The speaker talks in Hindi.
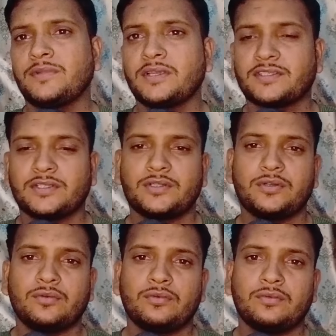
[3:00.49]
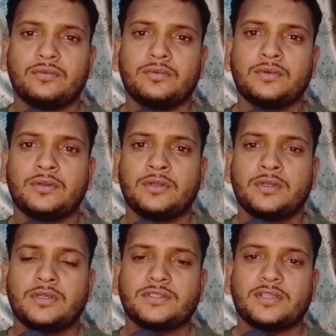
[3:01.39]
आप देख सकते हो
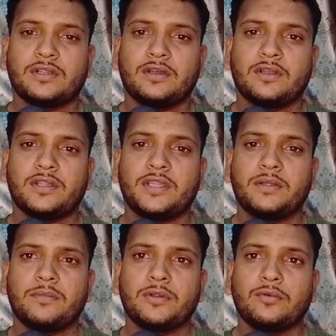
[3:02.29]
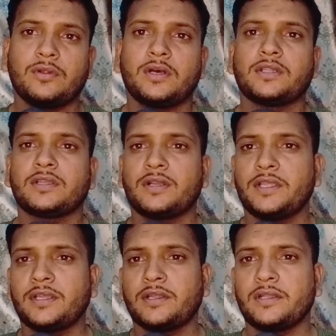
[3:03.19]
सरकार ने बिल्कुल हाथ
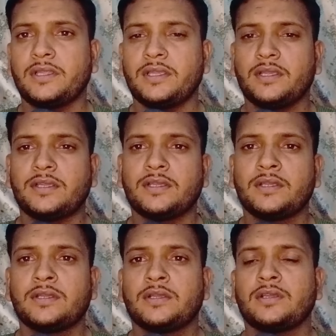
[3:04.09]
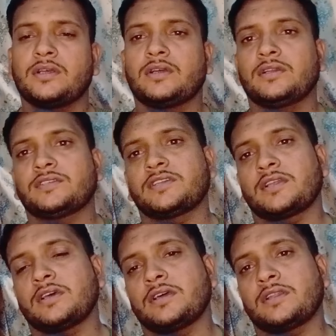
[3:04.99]
खड़े कर लिए हैं आ,
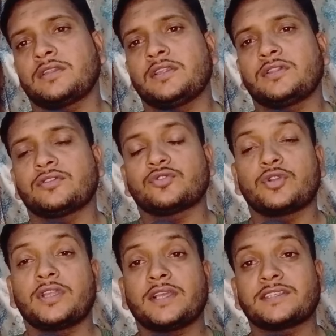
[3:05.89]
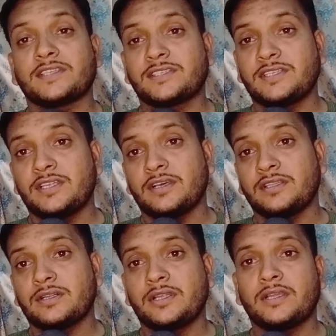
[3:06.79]
सरकार ने सॉरी एचएसएससी ने
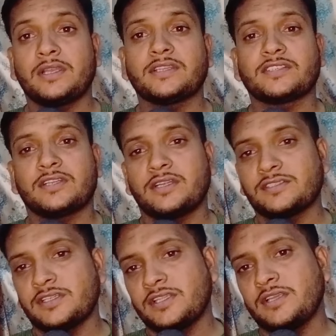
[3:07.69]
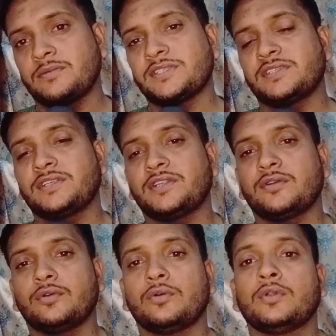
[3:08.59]
हाथ खड़े कर लिए सरकार चाहती है अभी
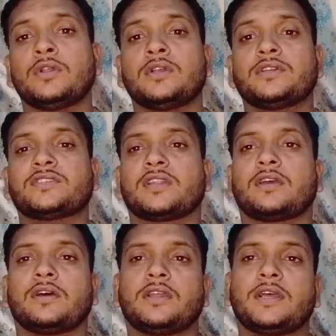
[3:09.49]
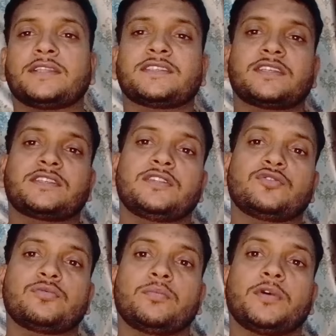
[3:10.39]
सीटी e हो सरकार एचएसएससी ने
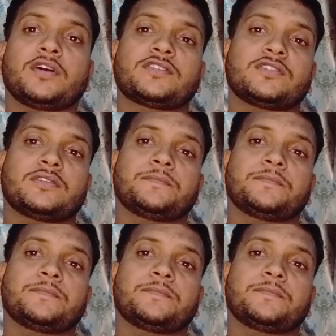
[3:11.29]
उसमें पांच